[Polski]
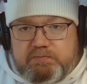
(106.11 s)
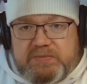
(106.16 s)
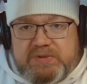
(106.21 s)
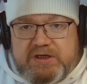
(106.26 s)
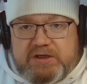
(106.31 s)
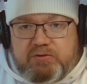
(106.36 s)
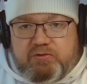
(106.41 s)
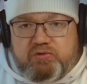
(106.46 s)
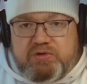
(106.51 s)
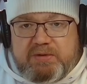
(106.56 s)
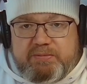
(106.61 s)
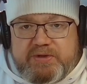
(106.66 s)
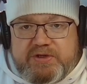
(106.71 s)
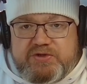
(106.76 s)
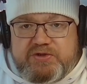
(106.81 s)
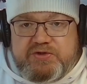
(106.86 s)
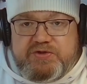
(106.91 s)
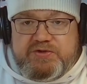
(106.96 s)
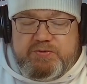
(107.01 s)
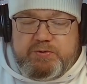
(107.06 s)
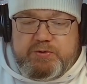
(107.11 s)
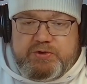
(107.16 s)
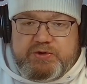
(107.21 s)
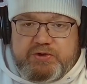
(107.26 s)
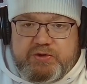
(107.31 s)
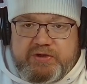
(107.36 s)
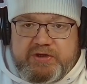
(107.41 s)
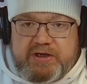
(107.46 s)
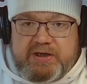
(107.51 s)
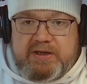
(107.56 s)
która będzie
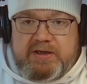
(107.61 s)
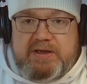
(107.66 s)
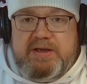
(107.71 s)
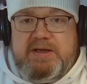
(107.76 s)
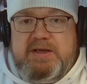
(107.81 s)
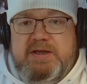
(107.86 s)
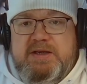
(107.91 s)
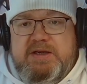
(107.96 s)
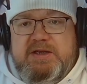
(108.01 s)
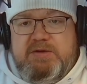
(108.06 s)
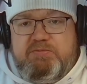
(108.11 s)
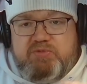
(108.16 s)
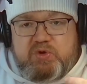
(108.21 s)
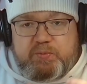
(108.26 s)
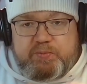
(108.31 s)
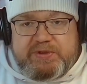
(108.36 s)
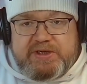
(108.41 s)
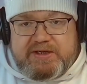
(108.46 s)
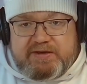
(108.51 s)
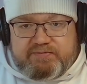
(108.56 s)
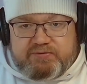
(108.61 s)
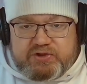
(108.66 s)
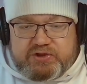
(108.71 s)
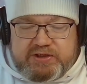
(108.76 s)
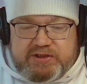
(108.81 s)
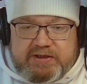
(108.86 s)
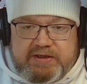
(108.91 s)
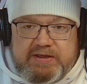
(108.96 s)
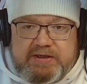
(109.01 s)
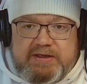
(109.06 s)
złożona po
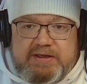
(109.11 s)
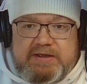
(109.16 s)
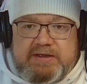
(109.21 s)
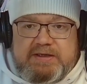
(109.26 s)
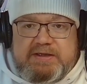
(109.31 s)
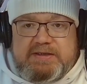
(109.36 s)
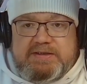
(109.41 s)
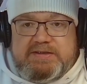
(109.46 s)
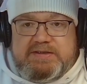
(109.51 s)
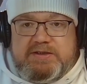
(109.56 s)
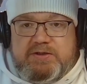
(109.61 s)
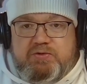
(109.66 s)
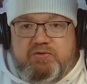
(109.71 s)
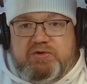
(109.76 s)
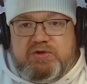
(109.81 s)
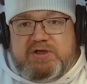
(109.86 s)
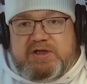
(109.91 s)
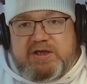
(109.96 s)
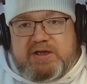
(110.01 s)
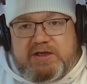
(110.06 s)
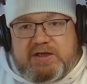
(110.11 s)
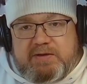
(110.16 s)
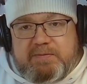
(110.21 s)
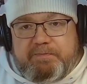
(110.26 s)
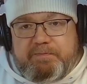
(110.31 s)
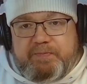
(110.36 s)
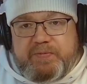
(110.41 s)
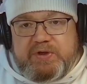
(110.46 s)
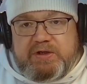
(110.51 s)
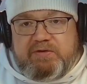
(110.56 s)
pierwsze z krótkiej
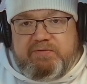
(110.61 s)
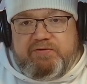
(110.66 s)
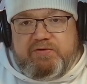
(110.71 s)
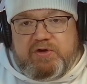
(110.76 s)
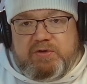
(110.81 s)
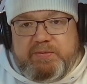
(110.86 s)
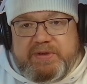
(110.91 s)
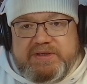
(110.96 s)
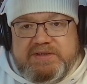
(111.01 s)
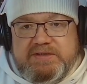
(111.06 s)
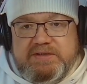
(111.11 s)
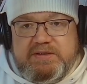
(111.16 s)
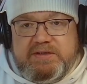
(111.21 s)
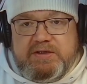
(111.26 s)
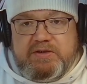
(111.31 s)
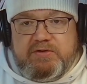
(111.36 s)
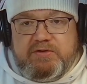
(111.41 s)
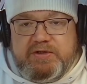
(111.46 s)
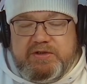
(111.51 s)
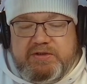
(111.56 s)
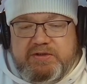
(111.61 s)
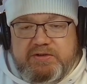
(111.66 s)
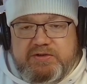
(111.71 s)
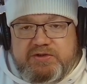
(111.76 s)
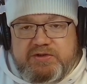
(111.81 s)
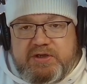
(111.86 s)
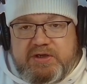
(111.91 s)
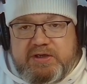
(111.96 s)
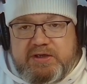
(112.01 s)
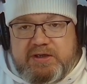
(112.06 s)
informacji
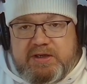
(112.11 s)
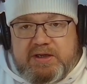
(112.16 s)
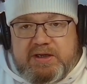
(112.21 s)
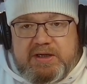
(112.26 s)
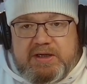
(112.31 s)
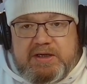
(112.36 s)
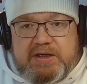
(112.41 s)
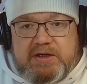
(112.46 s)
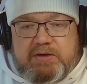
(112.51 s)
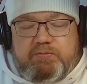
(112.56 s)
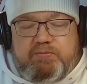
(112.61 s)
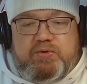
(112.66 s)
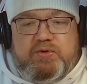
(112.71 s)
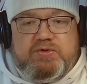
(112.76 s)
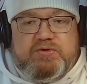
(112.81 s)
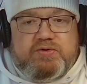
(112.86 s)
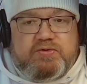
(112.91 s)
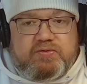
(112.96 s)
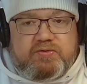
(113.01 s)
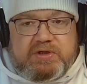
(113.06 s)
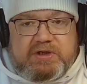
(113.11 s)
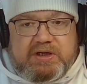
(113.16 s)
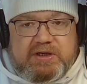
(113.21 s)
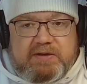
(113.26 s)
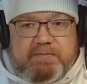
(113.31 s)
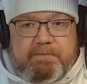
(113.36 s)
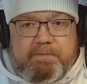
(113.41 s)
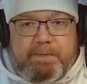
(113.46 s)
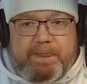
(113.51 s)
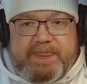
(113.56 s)
teoretycznej, po drugie
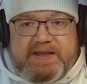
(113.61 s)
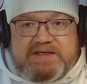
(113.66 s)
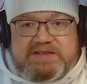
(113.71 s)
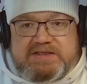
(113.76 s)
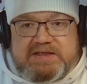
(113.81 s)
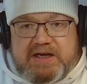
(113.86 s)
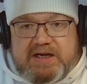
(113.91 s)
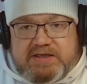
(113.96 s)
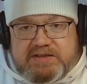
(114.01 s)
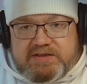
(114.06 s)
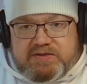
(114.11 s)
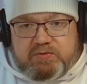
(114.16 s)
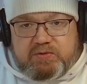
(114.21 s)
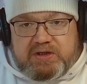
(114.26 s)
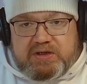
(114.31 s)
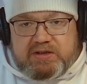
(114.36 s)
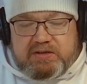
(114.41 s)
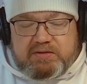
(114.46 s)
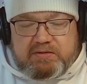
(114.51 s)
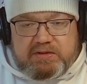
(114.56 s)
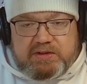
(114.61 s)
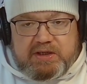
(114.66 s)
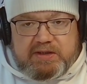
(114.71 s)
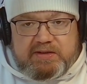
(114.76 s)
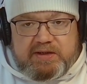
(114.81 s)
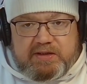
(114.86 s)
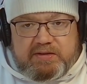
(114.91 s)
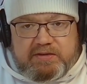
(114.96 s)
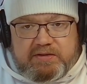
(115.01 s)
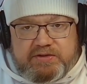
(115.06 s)
z hasła na
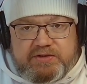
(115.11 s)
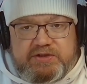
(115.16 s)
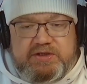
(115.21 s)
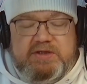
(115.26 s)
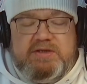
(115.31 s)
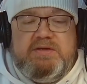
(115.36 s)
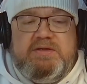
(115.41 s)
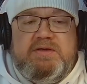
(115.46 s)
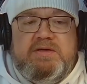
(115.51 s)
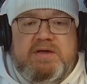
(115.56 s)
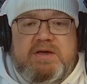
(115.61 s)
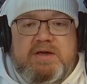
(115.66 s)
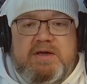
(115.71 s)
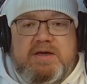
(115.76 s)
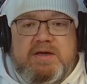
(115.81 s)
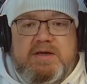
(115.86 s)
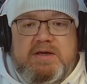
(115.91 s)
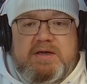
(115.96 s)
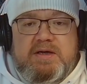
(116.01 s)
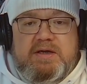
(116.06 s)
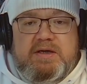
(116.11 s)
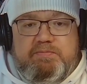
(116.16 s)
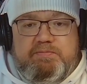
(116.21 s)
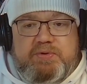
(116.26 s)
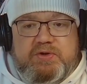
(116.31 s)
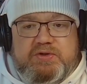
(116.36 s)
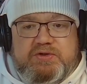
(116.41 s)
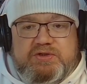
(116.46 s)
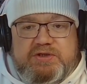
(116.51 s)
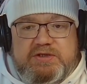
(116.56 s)
dany dzień,
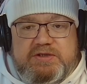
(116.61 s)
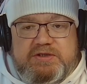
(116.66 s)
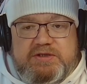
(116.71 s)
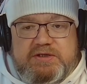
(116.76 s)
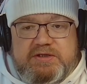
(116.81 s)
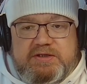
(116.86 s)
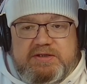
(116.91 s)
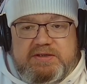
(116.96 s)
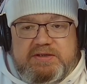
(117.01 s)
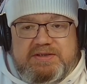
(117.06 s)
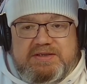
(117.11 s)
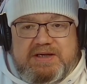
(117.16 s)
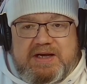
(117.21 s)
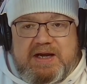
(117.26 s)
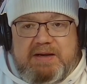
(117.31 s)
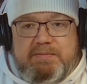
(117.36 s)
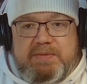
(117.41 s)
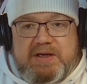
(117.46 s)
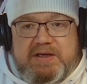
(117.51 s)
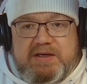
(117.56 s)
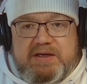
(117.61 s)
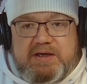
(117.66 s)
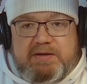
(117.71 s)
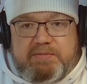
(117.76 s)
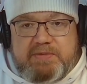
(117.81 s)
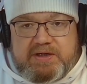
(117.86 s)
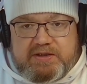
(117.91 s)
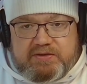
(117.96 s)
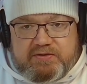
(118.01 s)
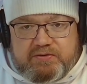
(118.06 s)
po trzecie z
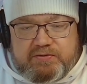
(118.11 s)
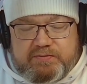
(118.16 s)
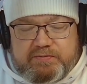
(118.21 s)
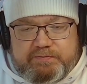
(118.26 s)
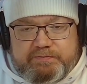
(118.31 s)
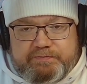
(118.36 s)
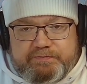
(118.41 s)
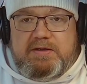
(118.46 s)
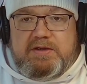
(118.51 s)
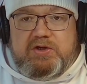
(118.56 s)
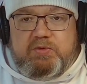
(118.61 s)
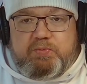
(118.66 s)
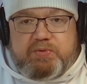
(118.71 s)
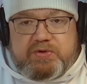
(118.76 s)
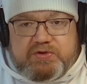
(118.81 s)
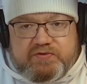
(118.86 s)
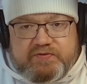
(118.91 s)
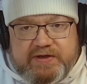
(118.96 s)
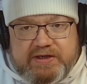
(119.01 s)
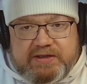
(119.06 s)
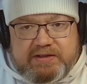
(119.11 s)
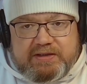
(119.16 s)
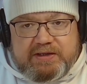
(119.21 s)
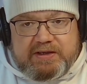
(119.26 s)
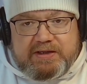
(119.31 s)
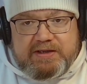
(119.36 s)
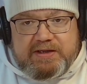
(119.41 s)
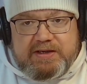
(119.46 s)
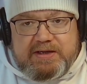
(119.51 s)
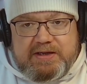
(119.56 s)
amalgamatu i po
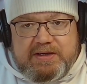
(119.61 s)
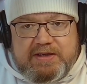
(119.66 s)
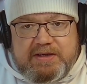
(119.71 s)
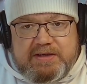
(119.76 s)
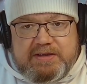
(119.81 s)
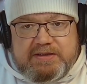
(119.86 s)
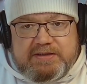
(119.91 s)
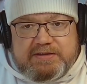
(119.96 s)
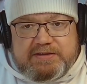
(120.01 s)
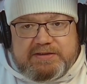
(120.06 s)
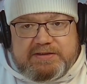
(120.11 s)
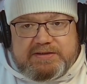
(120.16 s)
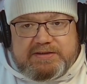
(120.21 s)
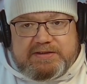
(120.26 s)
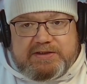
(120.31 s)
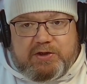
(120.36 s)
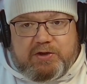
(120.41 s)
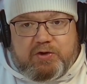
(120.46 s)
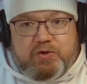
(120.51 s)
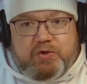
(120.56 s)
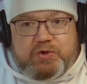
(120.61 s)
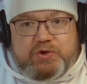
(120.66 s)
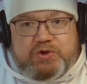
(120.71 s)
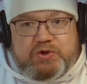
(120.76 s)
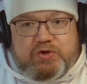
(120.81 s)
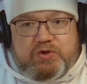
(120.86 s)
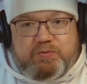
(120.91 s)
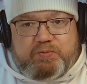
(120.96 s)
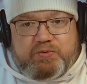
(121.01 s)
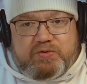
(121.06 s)
czwarte z
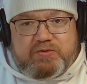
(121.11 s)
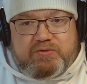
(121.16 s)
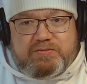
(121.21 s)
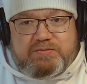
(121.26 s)
horoskopu.